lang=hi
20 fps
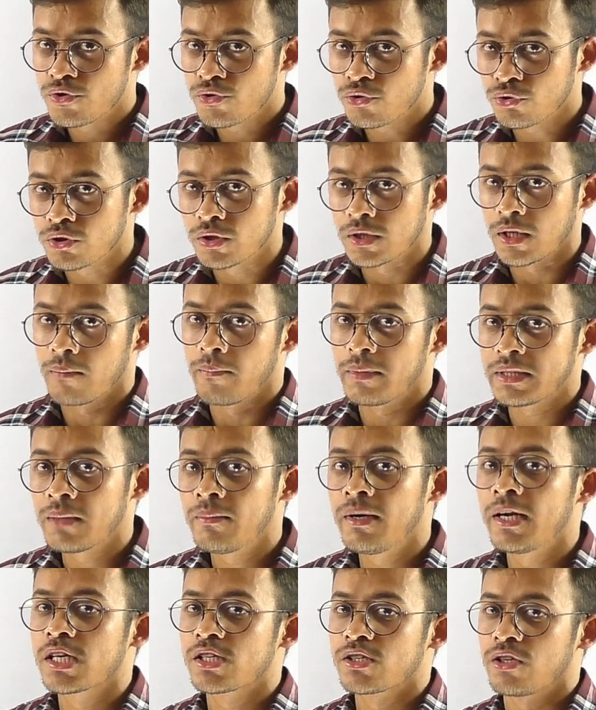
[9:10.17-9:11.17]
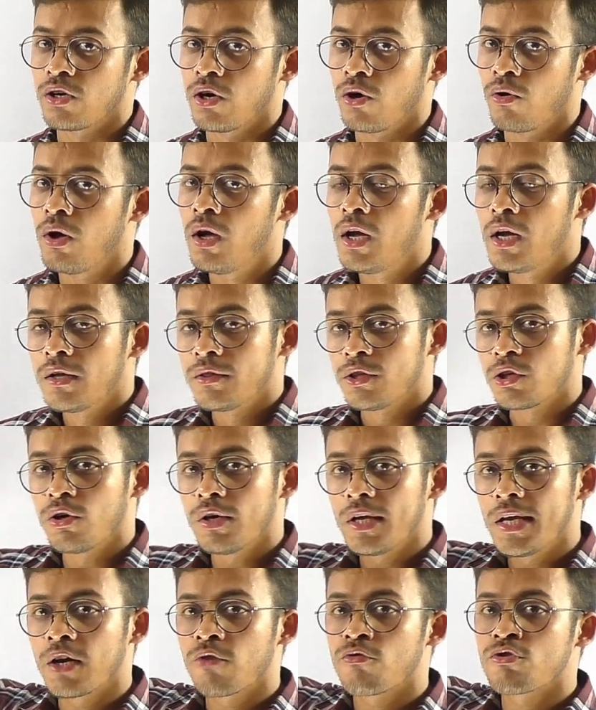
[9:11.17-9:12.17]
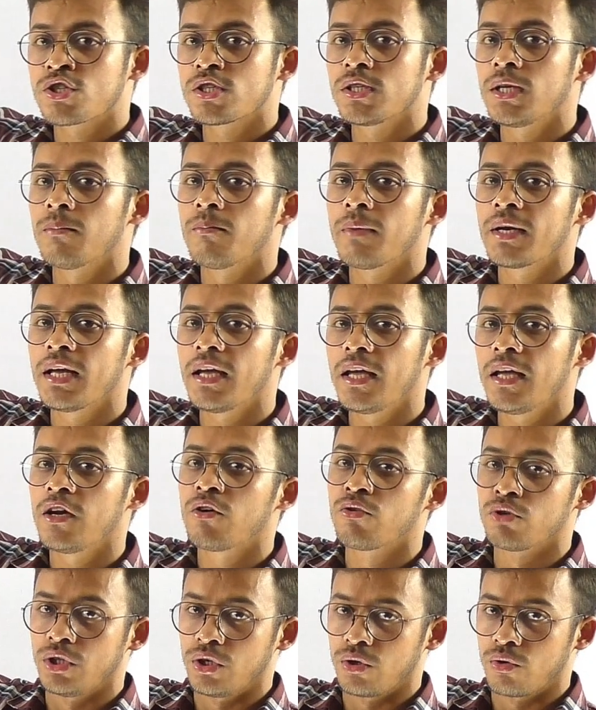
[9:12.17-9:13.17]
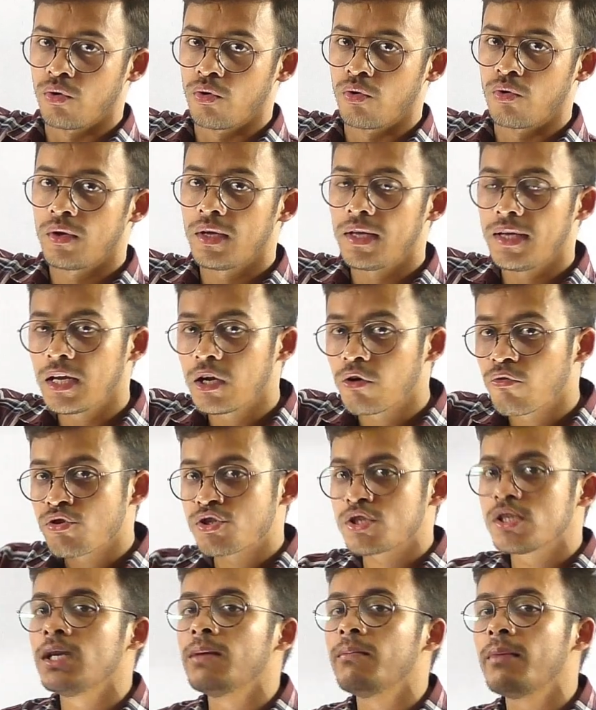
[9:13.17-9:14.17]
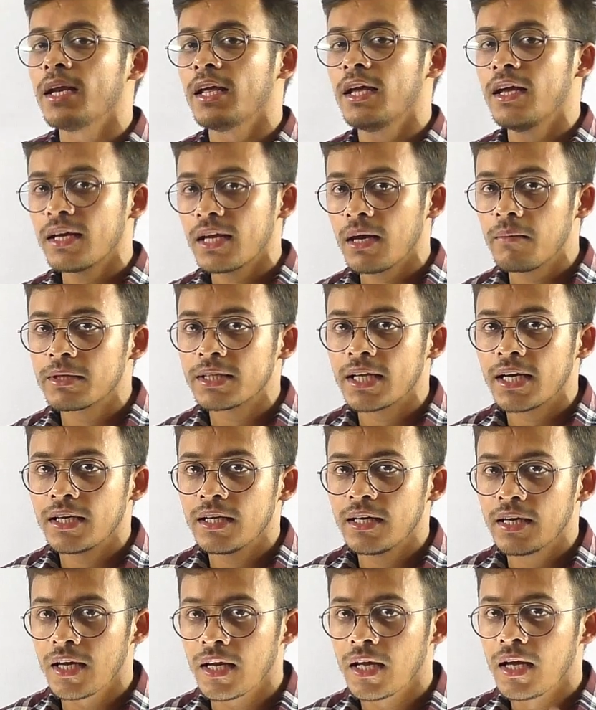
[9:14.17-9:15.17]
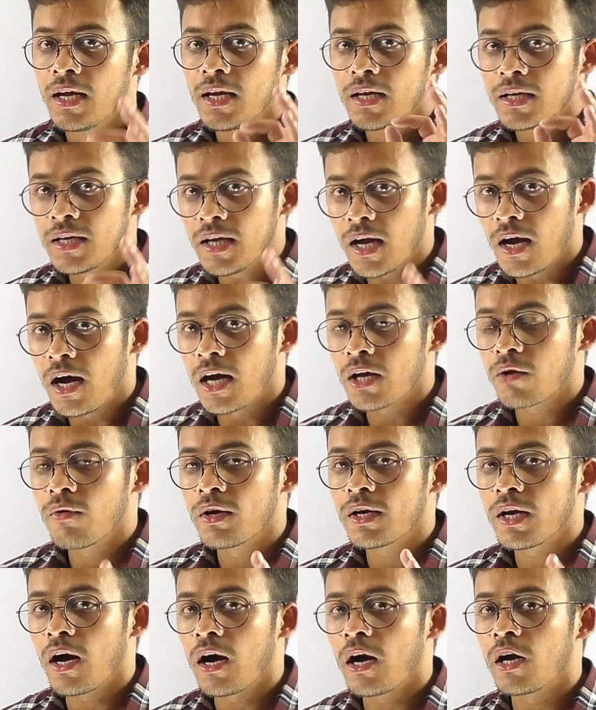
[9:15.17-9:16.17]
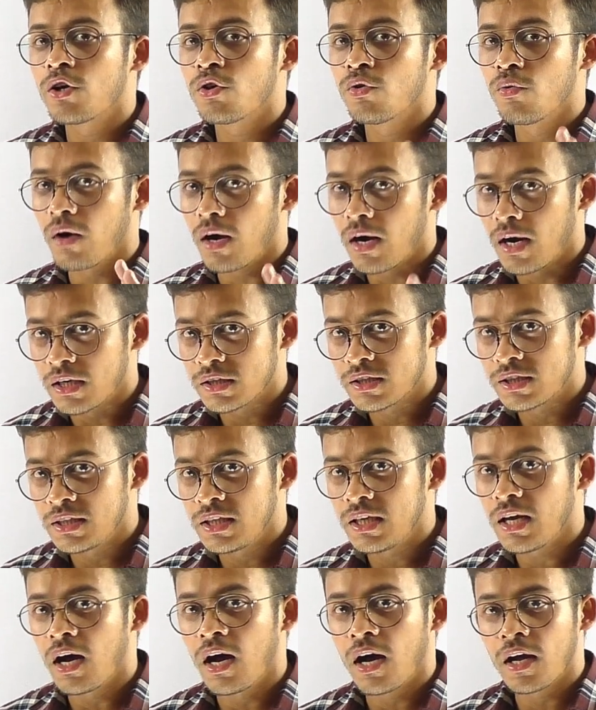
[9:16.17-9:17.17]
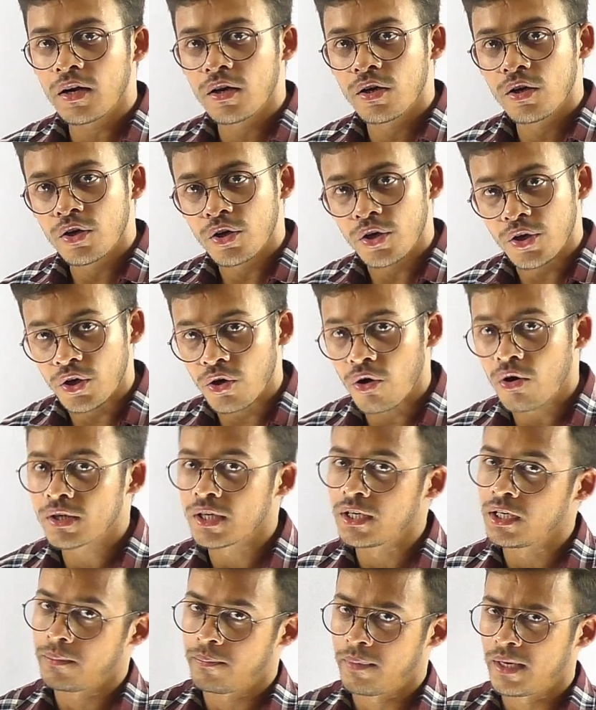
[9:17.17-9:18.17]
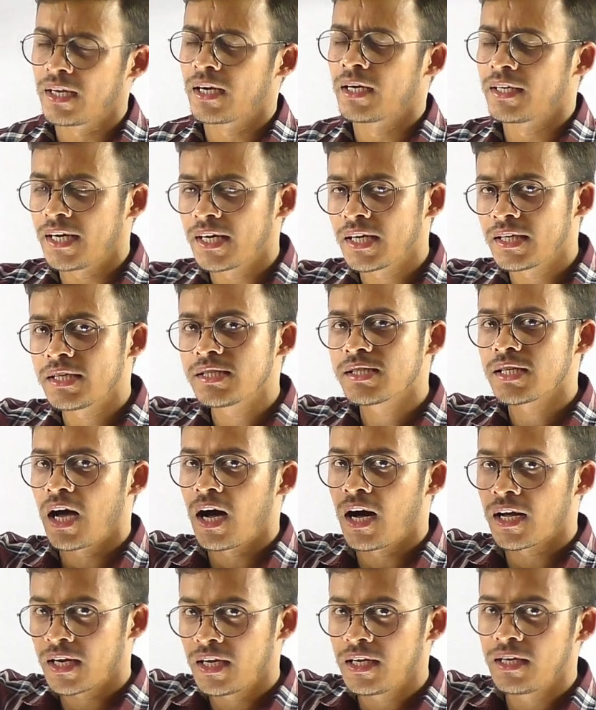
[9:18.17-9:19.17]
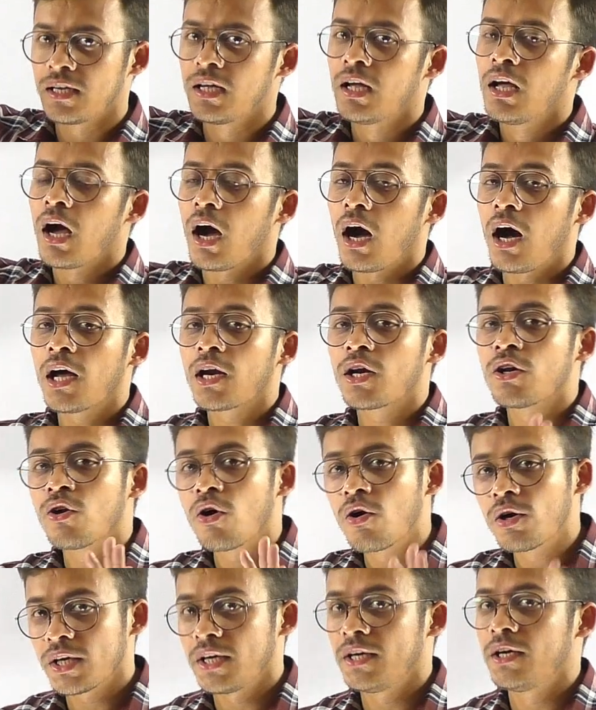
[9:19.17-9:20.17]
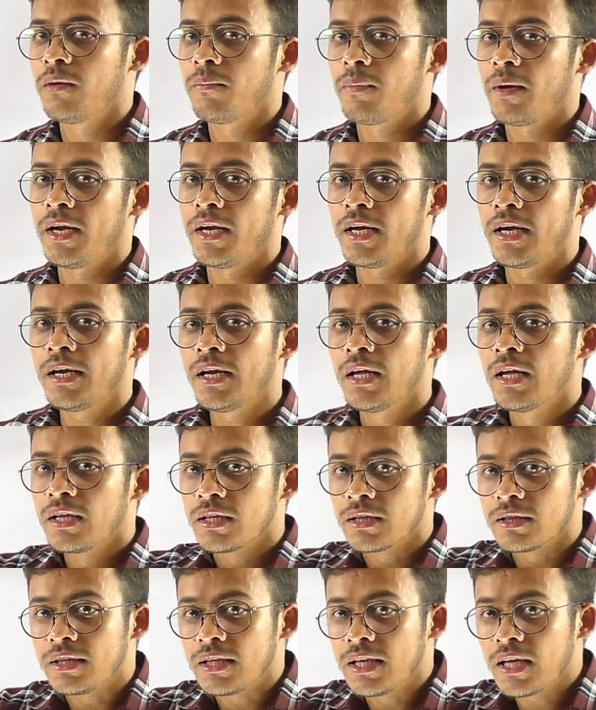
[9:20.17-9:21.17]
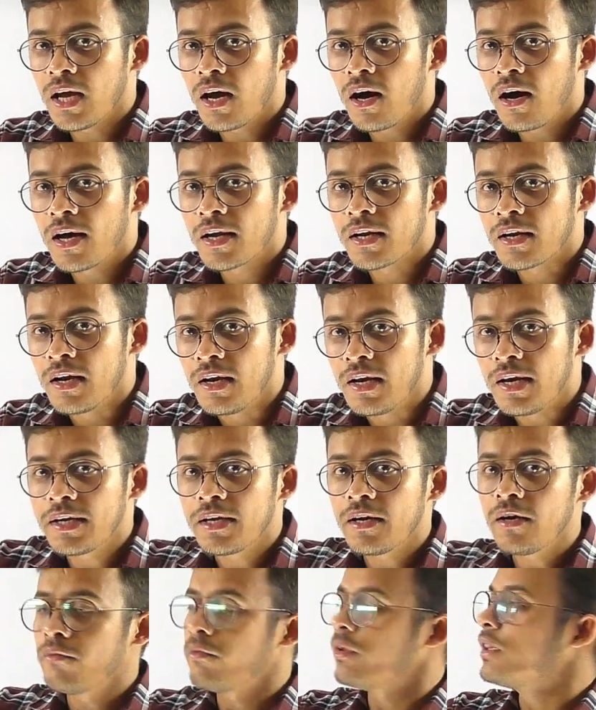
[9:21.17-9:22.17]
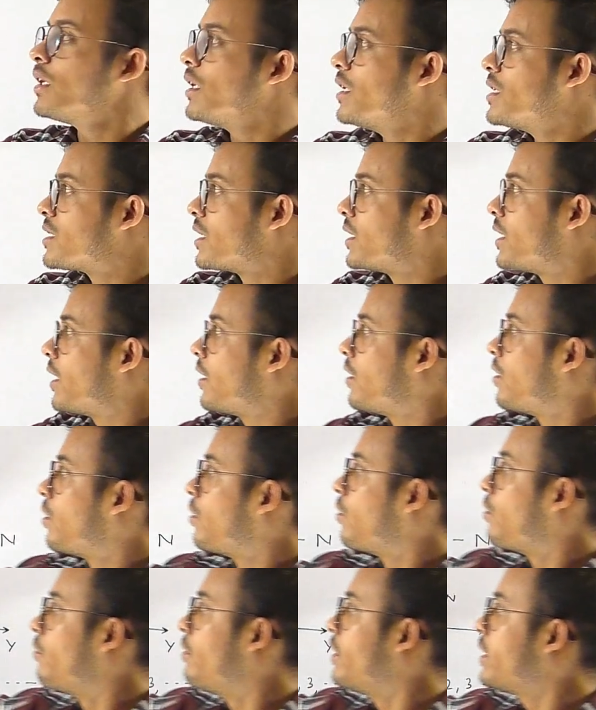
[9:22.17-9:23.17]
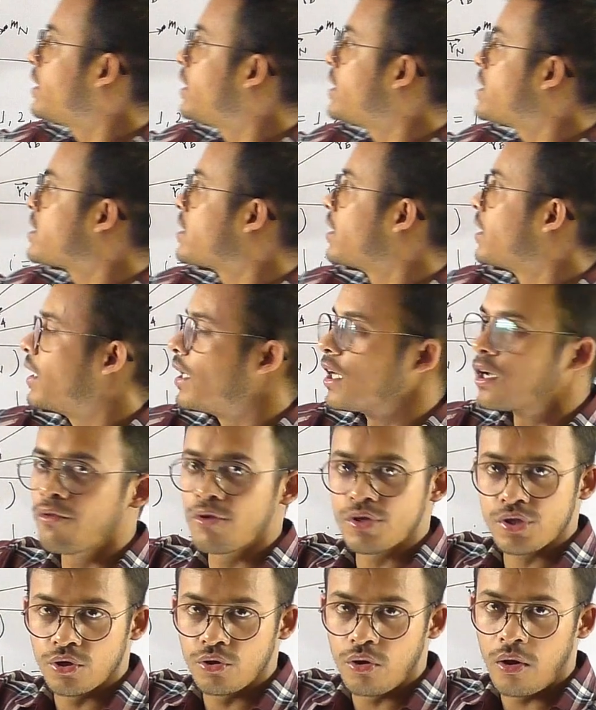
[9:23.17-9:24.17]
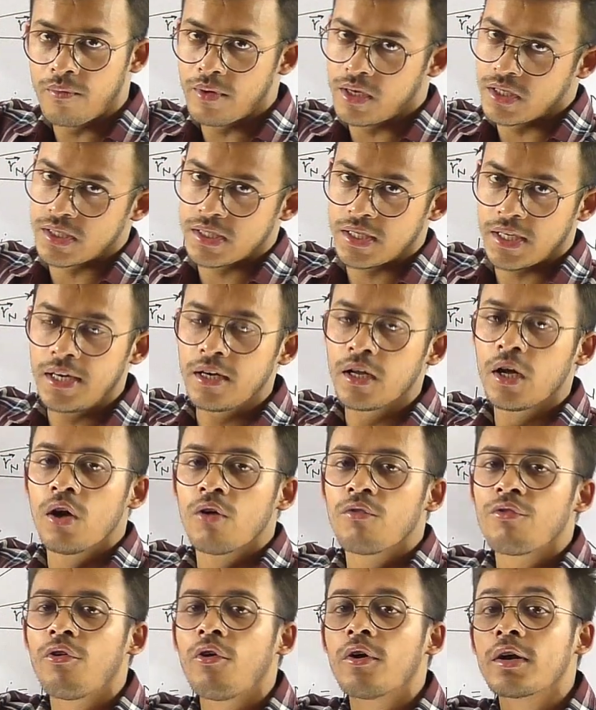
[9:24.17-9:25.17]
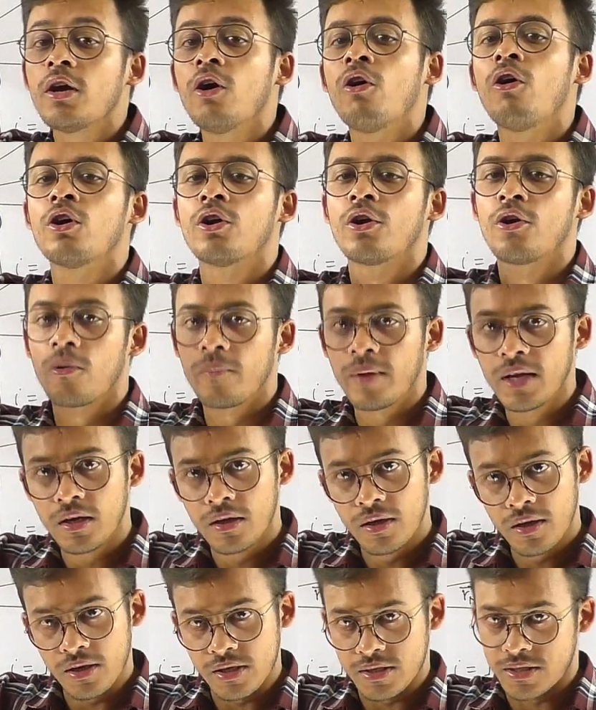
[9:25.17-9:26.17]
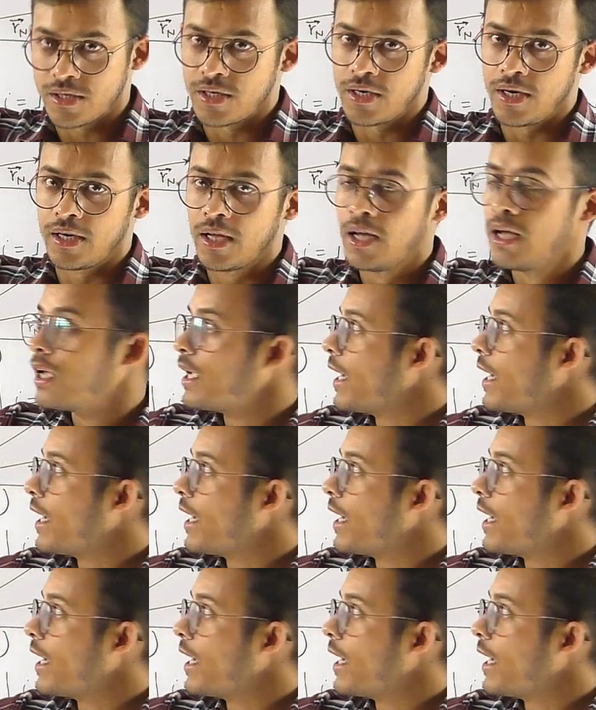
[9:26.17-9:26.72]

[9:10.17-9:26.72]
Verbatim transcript: सोचो जरा मैथमेटिक्स लगाओ देखो इक्वेशन नंबर ए को देखो इक्वेशन नंबर ए क्या बता रही है कि आर वन आर टू आर थ्री आर not independent and that is Rn are not independent they are related with each other with this equation of constraint for a holonomic constraint